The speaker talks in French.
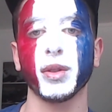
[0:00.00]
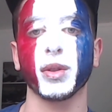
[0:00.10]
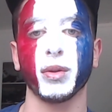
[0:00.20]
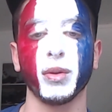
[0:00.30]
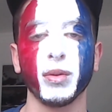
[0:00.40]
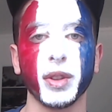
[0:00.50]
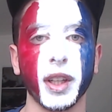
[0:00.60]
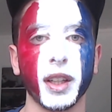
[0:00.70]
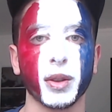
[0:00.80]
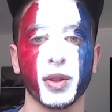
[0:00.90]
sur le
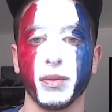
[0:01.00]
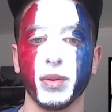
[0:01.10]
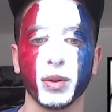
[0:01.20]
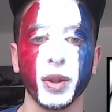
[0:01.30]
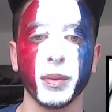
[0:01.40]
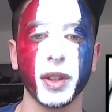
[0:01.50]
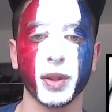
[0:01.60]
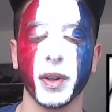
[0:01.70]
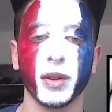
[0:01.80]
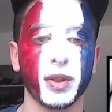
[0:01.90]
Lugia que j'ai beaucoup aimé, je sais
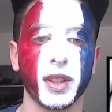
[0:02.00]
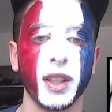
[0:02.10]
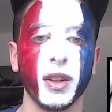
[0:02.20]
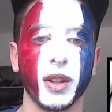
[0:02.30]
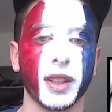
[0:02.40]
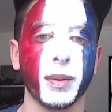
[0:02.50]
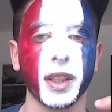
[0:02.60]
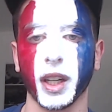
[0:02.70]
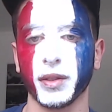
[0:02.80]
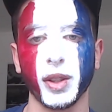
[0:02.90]
pas, le style euh, tablette
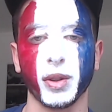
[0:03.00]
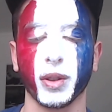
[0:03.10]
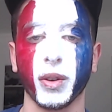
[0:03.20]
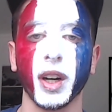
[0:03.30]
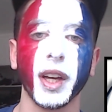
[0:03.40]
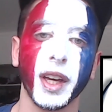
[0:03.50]
graphique je crois,